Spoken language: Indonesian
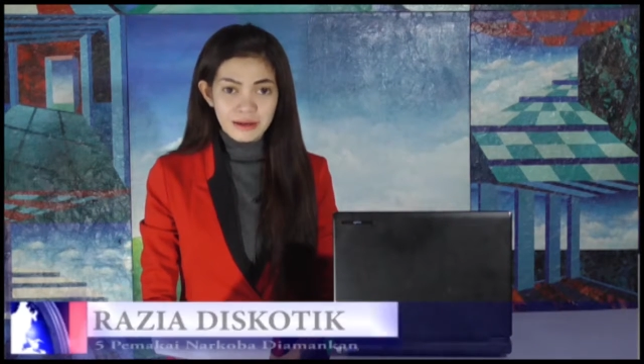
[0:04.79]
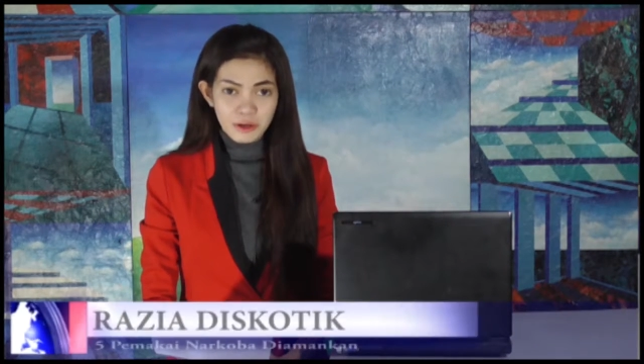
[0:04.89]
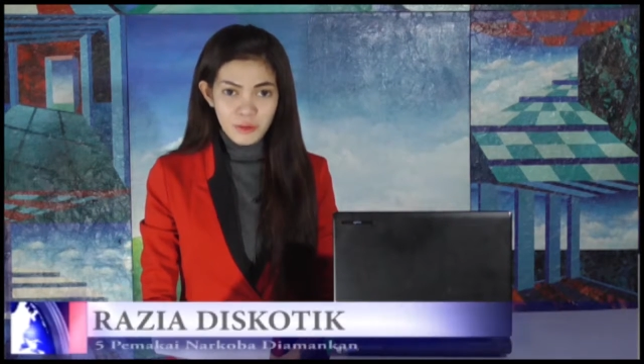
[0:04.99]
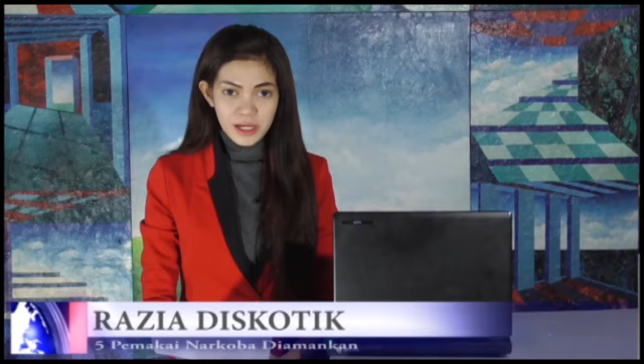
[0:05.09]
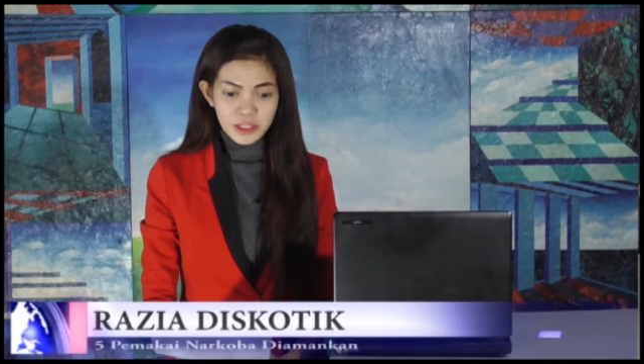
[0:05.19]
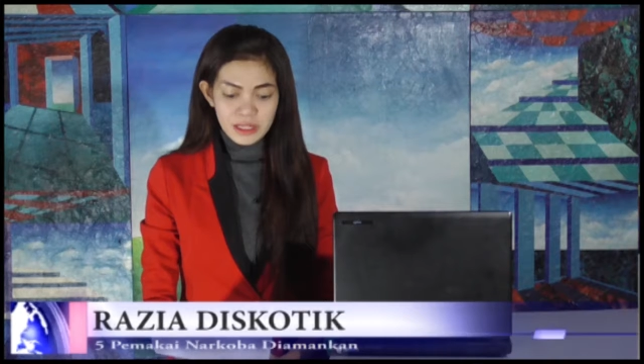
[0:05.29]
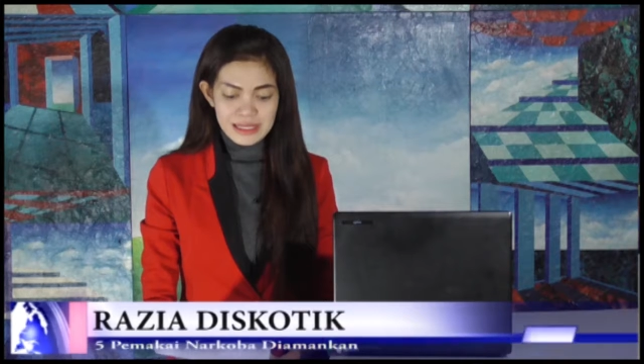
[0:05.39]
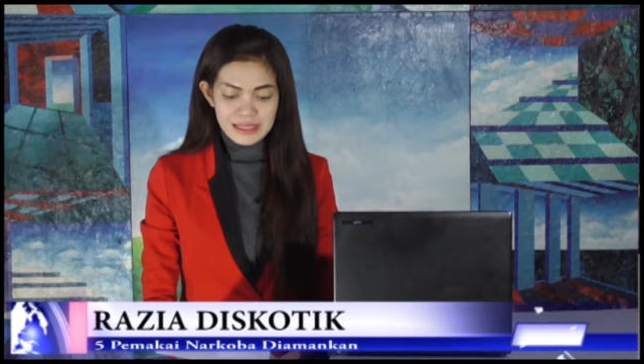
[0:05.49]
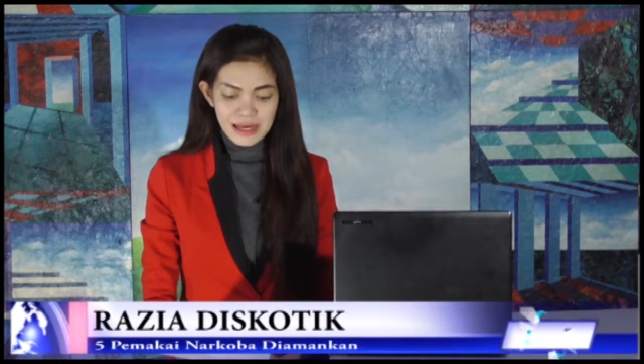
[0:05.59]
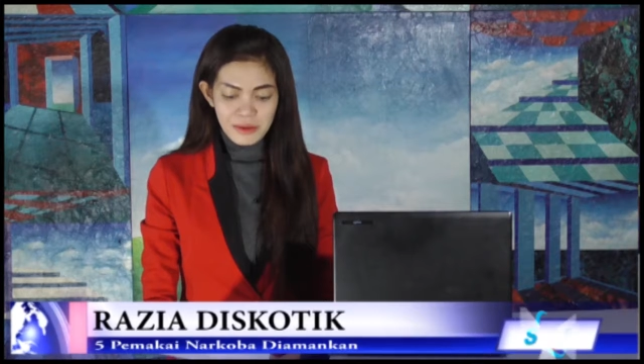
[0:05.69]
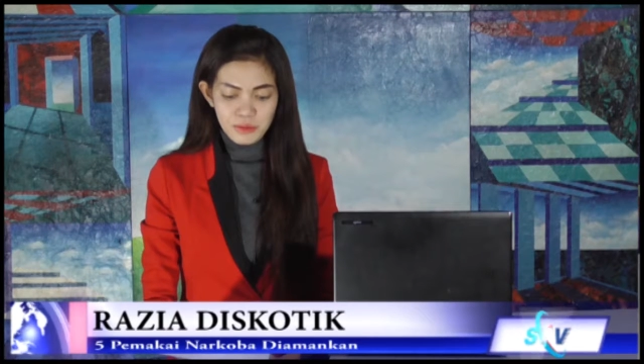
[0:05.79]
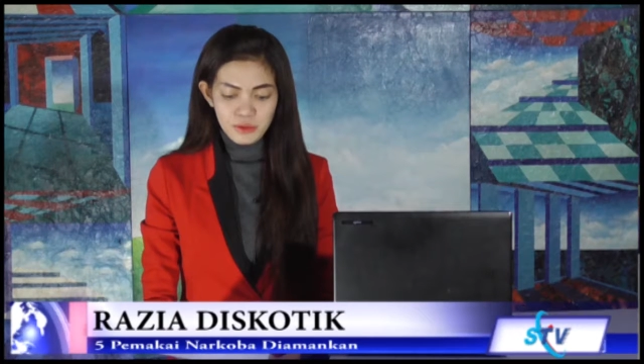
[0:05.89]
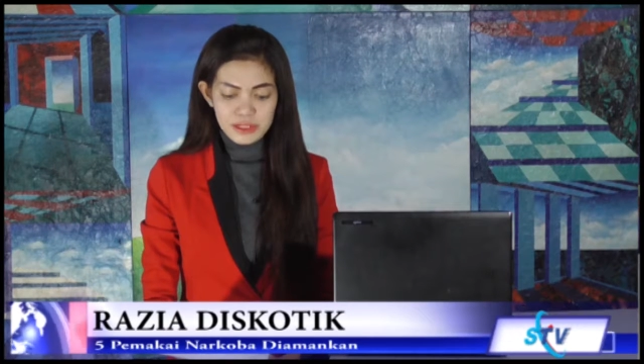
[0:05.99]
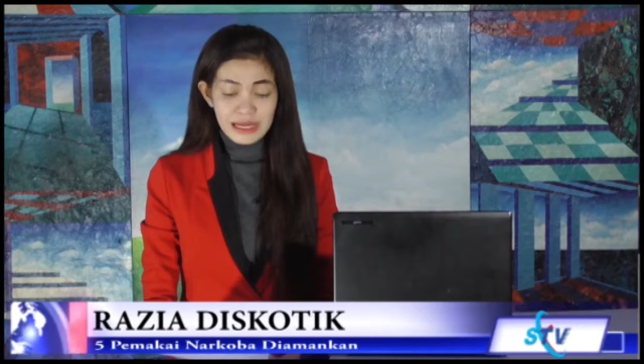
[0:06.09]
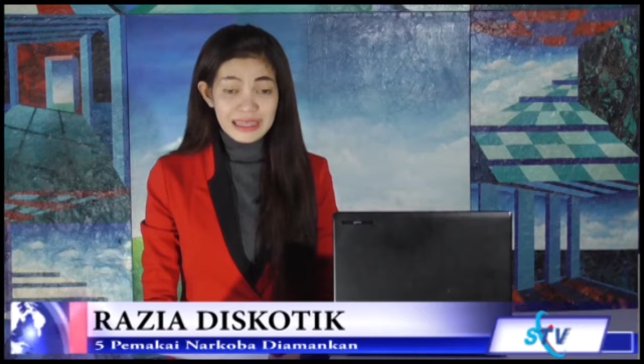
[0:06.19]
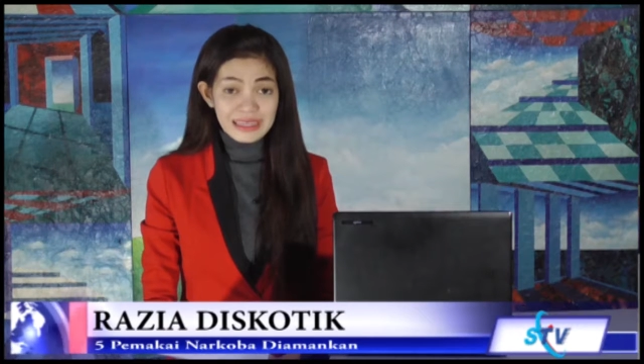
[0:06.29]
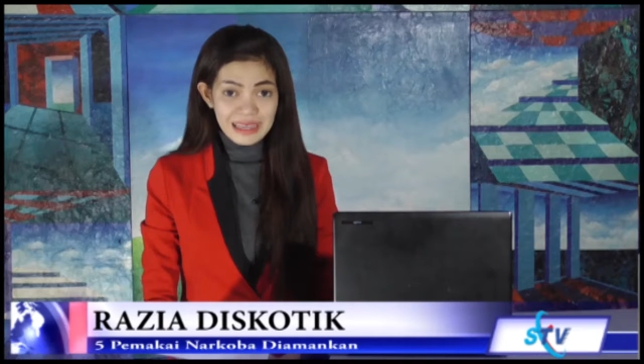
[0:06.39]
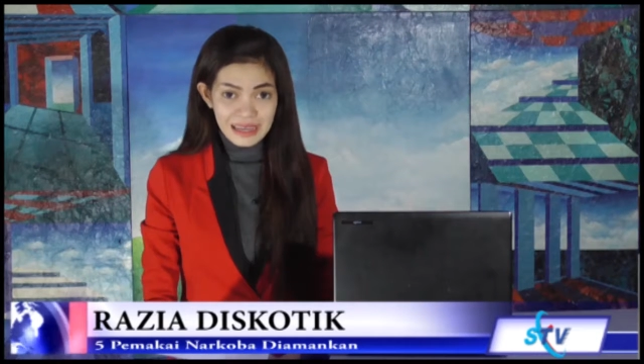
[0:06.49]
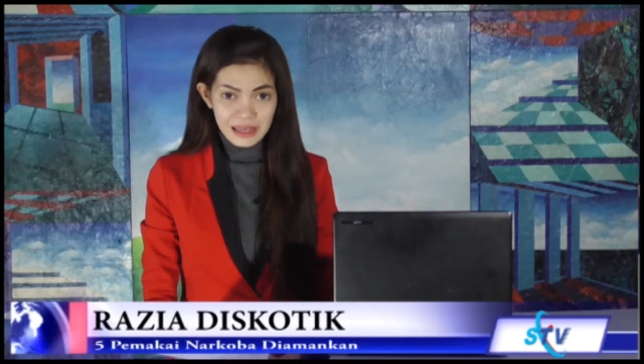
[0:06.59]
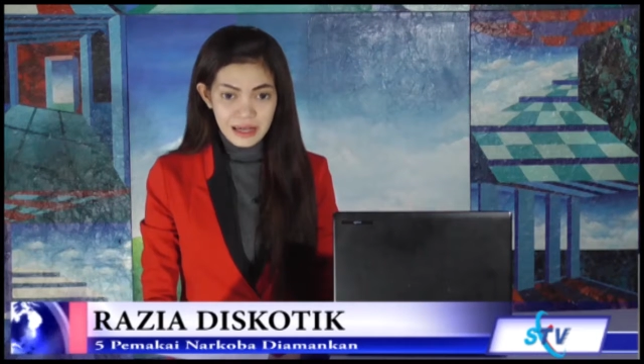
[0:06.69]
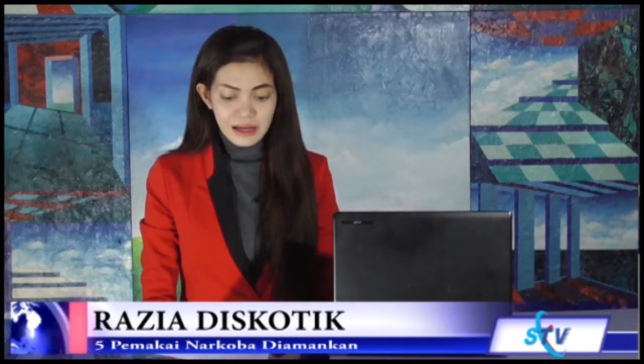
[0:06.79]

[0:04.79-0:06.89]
narkoba jenis sabu dan inek,